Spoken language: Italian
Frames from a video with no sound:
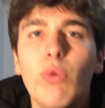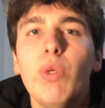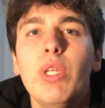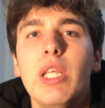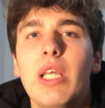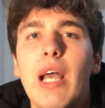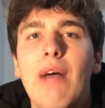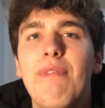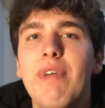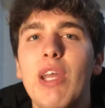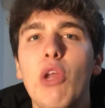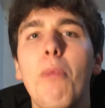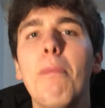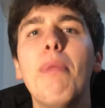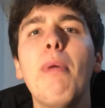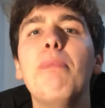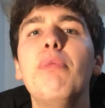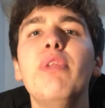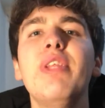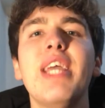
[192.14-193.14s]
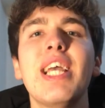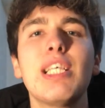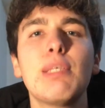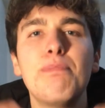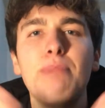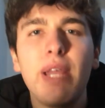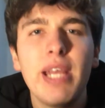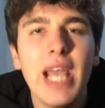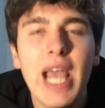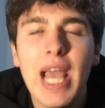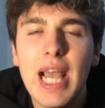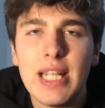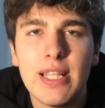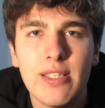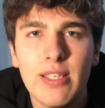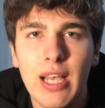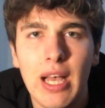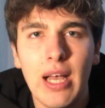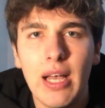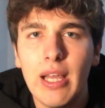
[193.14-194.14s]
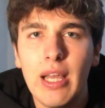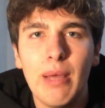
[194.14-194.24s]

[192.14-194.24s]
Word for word: quindi avere un po' più di esperienza,